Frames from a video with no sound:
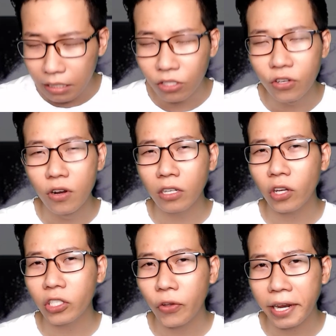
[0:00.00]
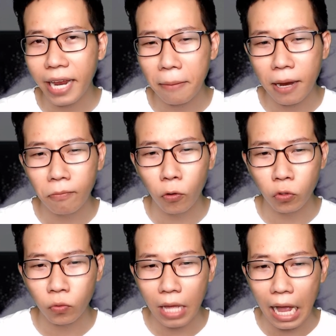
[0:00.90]
sướng dành cho anh em game thủ
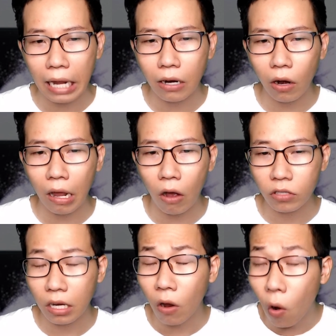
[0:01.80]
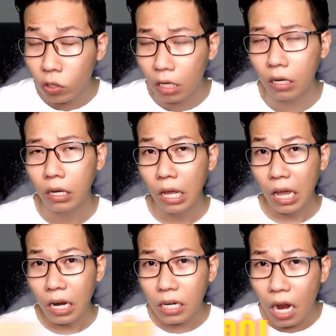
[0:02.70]
chúng ta đó là họ sẽ hỗ trợ
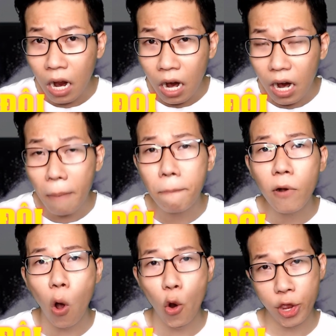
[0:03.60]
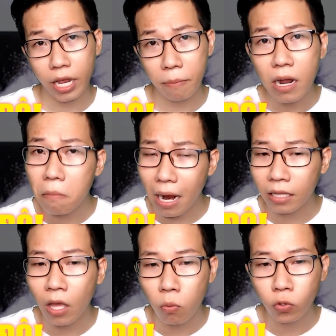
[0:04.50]
nâng gấp đôi cái mức
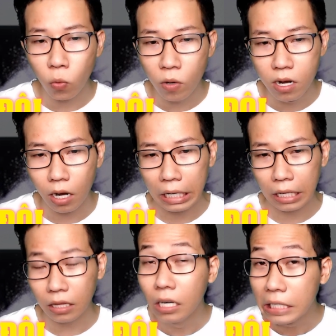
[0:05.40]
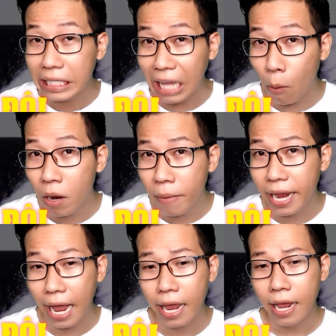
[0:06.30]
băng thông dung lượng là từ 60 MB
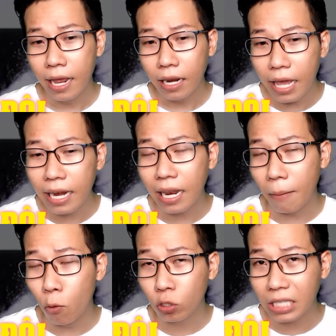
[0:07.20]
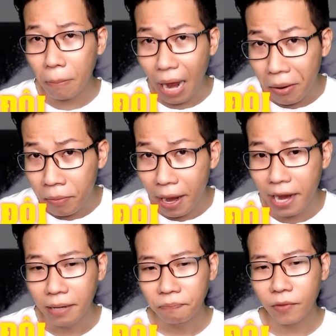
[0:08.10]
lên là 120 mê
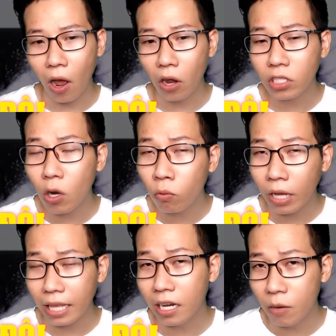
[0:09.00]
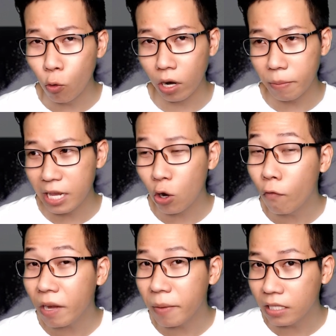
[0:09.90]
đó trong cái thời buổi là bị
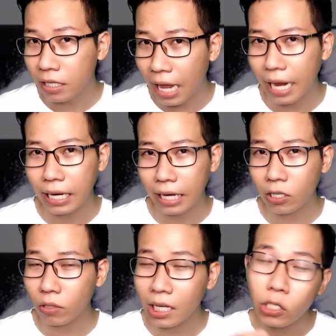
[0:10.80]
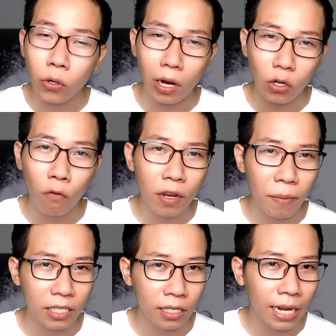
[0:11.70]
covid 19 này đấy trong cái giai đoạn covid
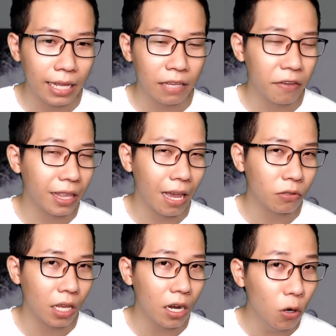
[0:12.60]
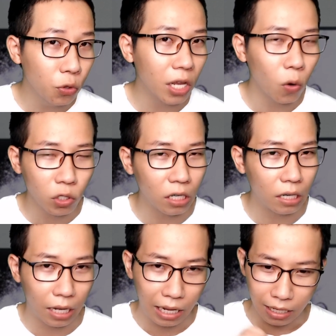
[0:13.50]
19 này thì Viettel sẽ ưu tiên hỗ trợ
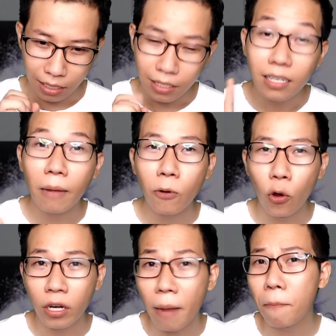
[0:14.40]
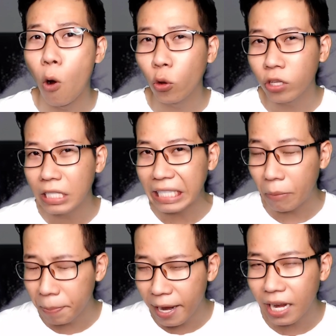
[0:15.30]
là gấp đôi double từ
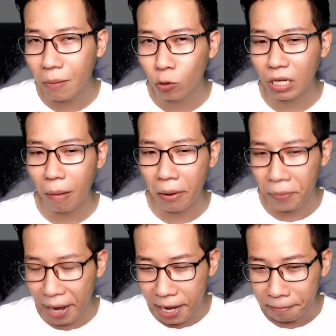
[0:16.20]
60 mê lên 120 mê